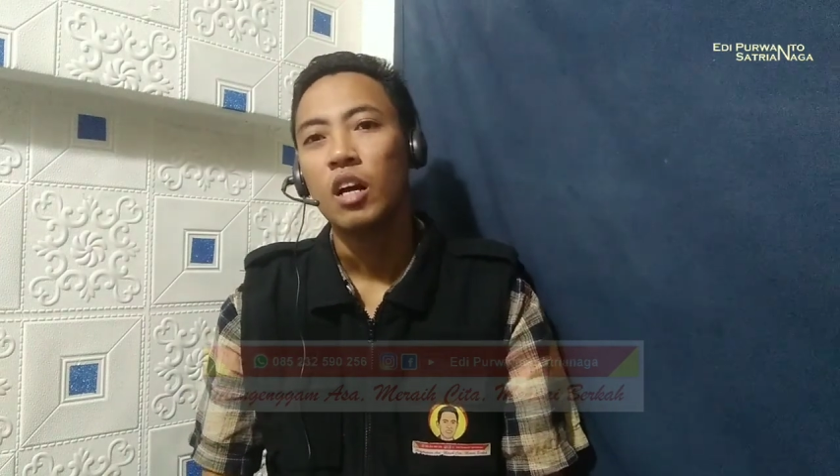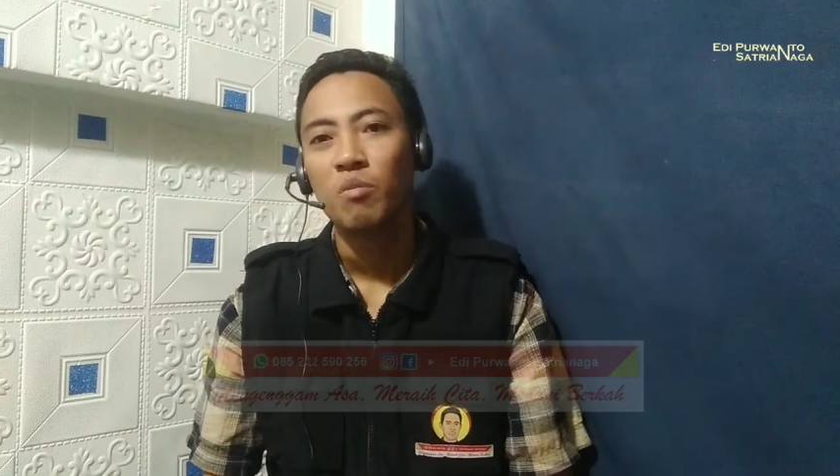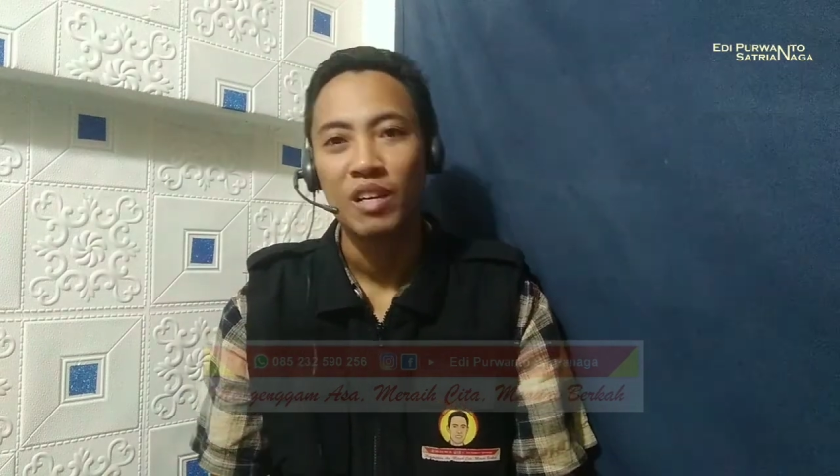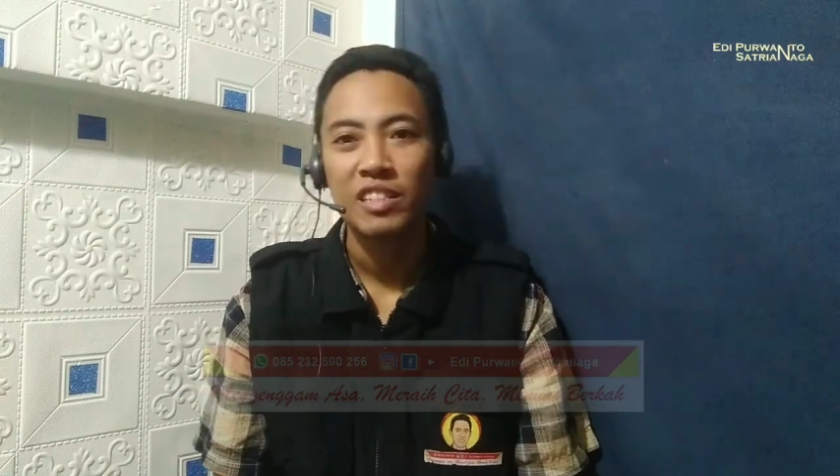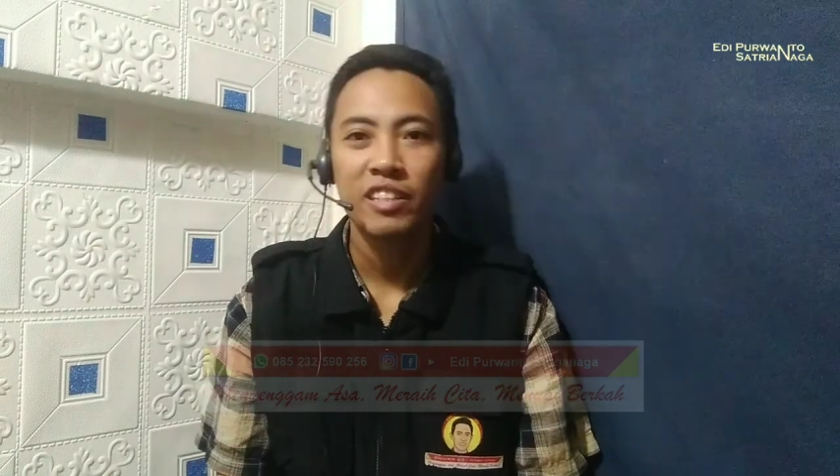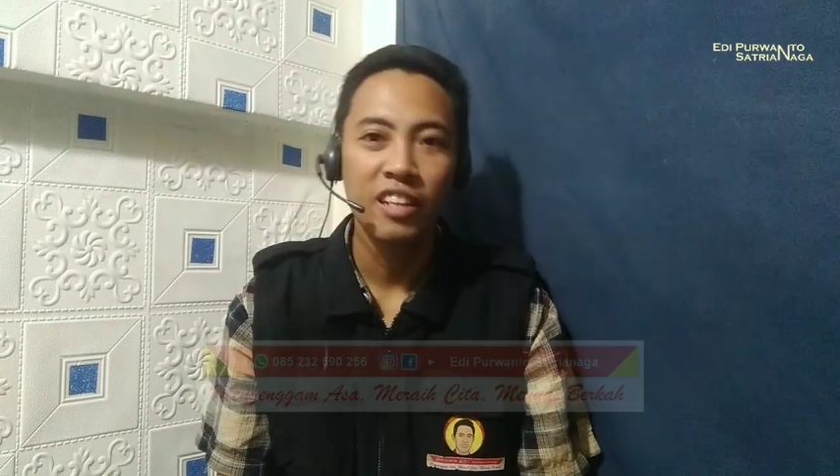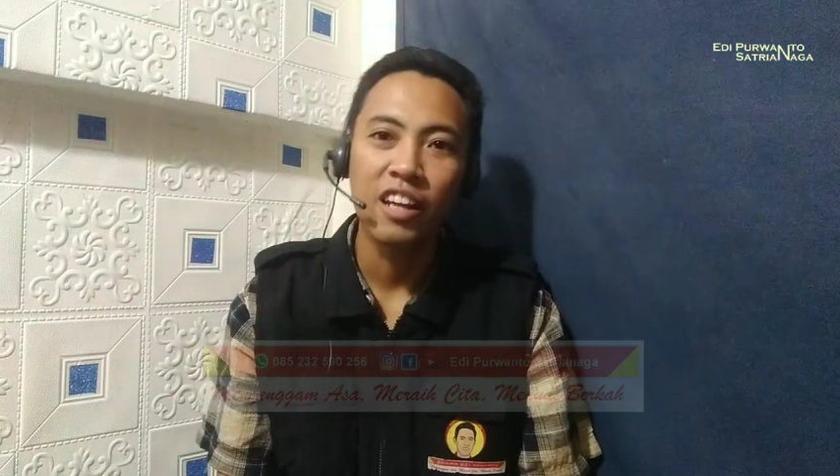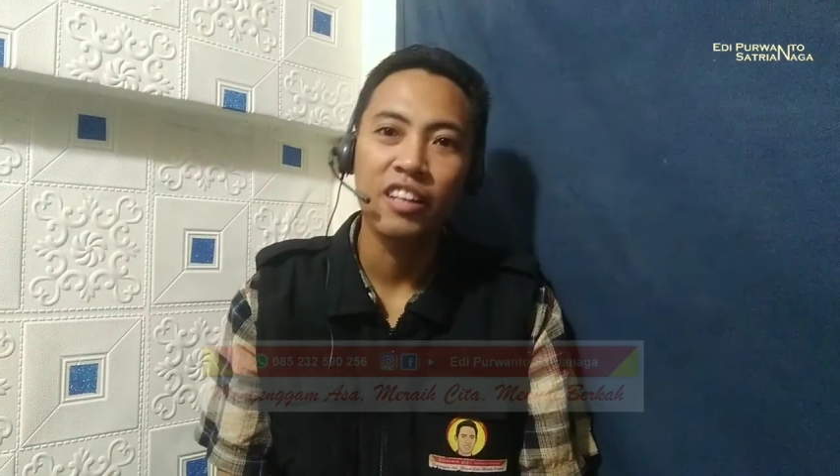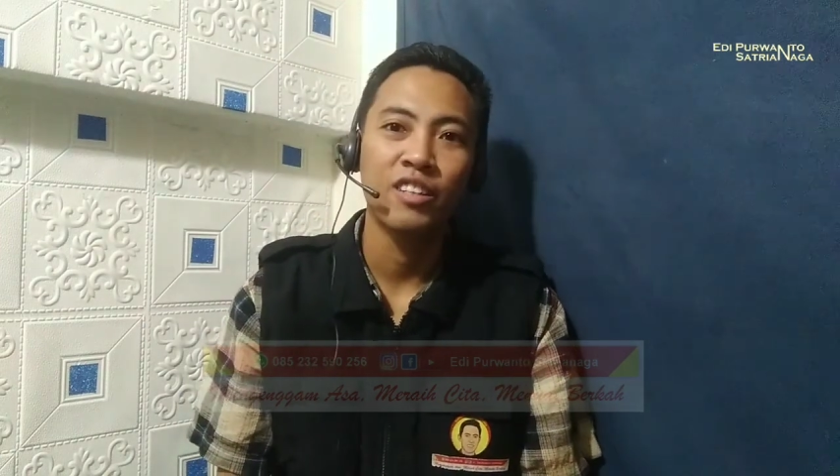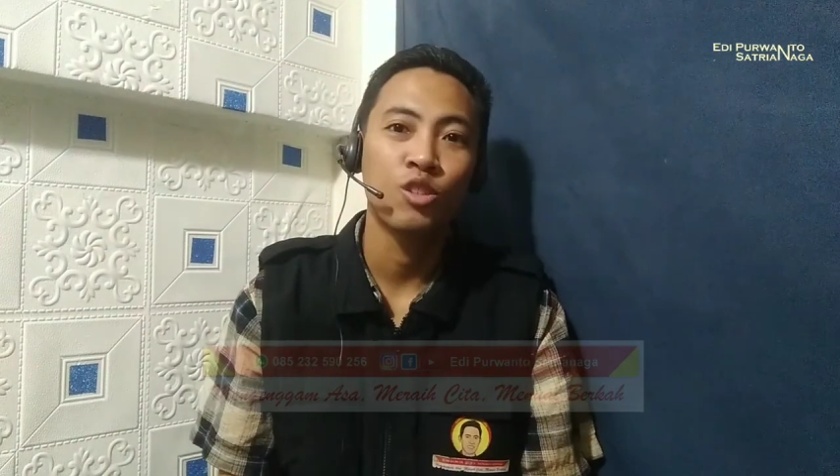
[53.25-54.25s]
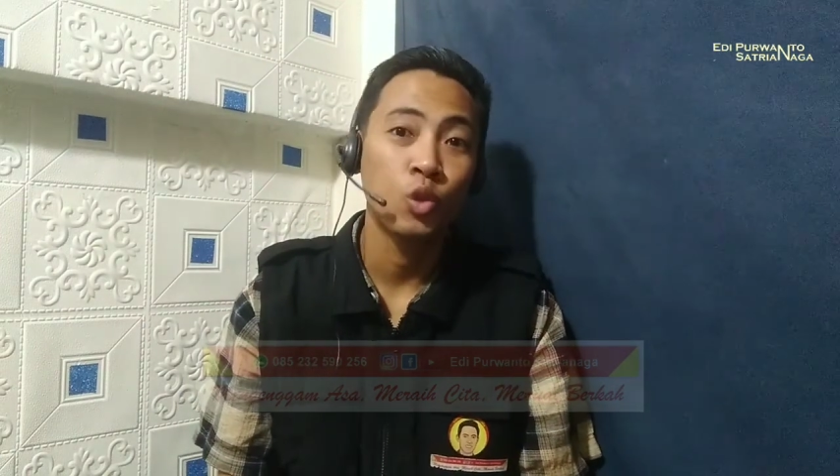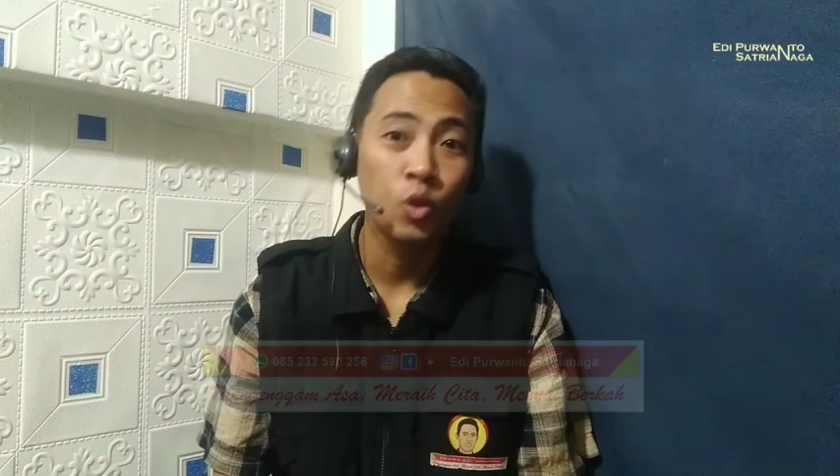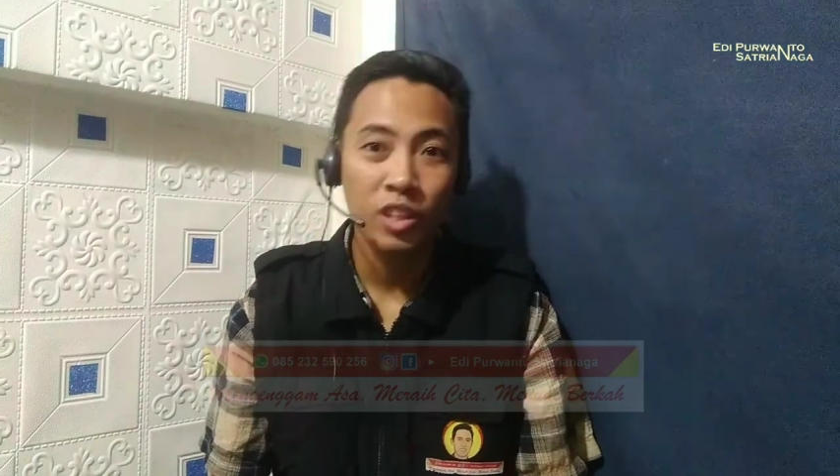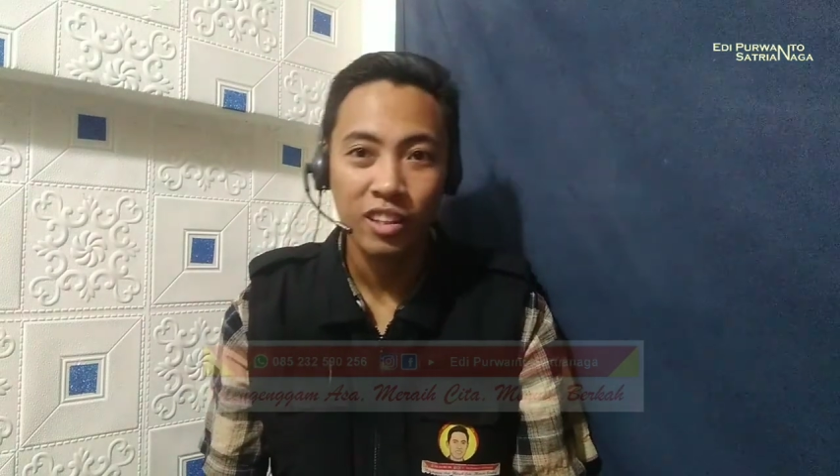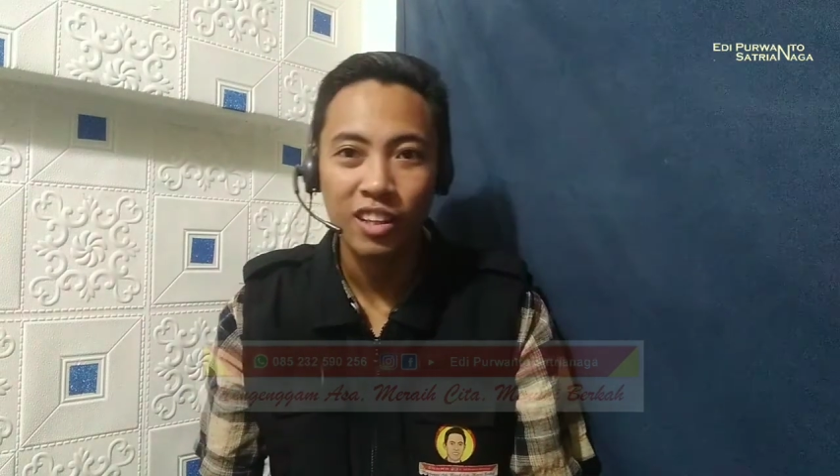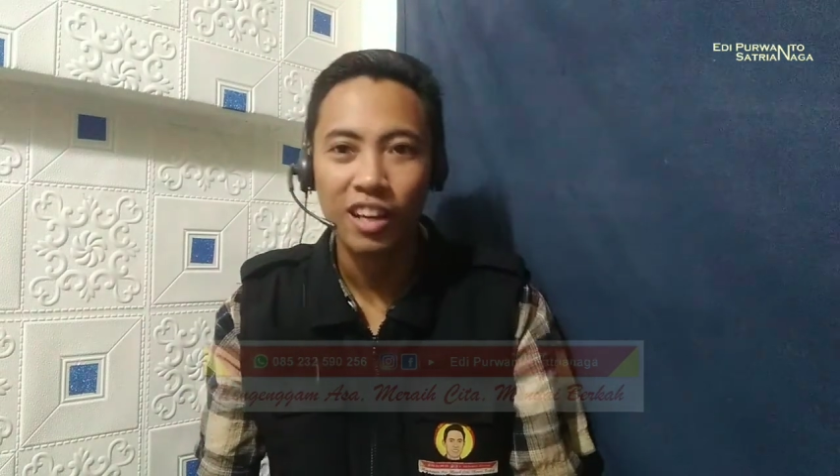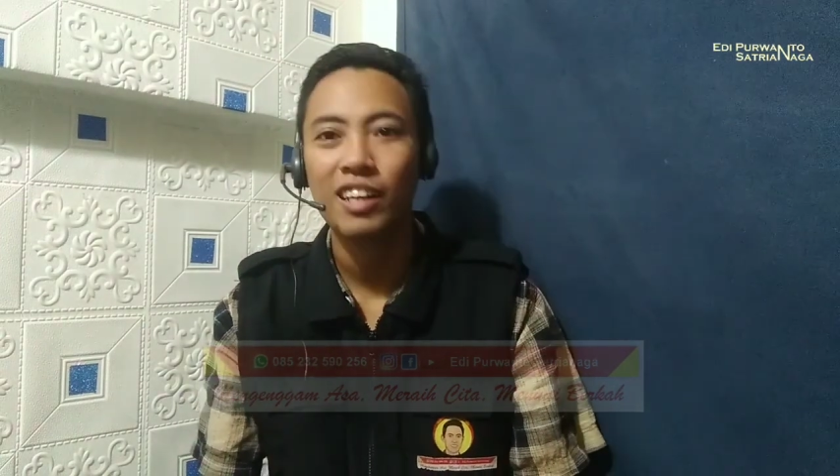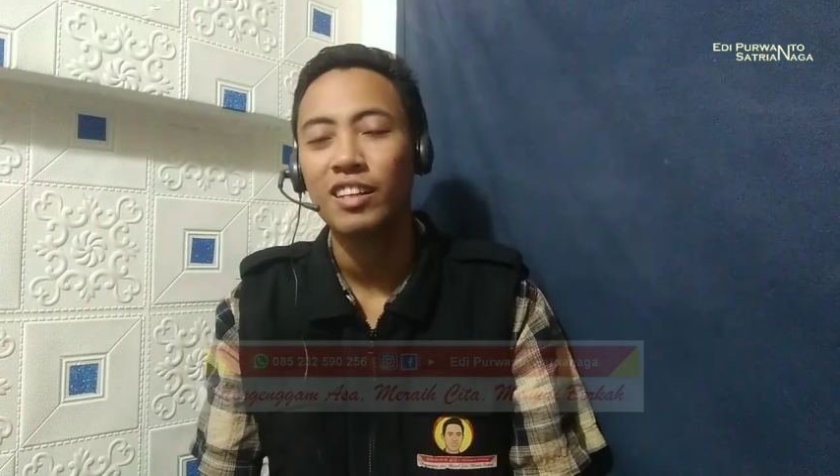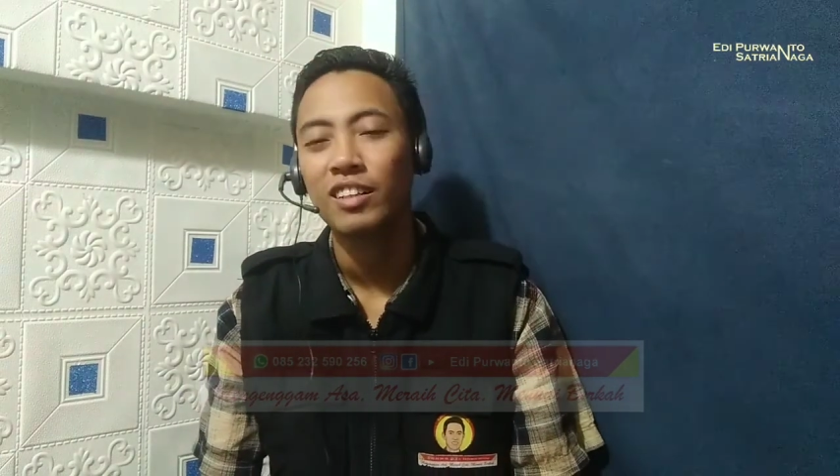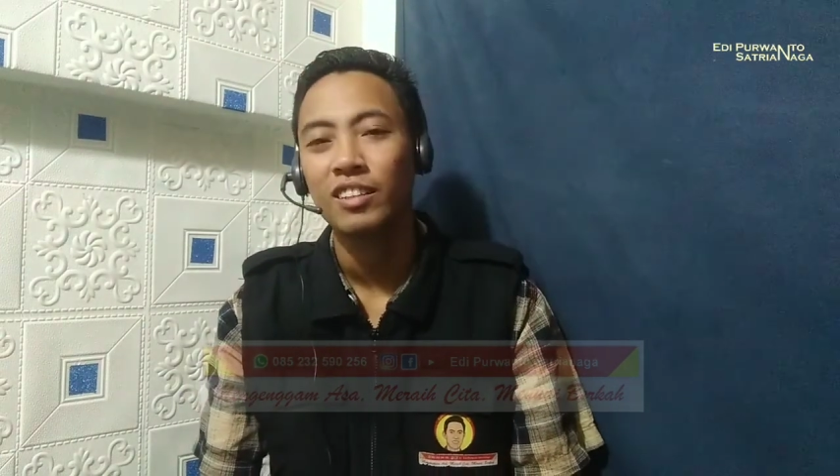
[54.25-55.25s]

masih dari sudut netral,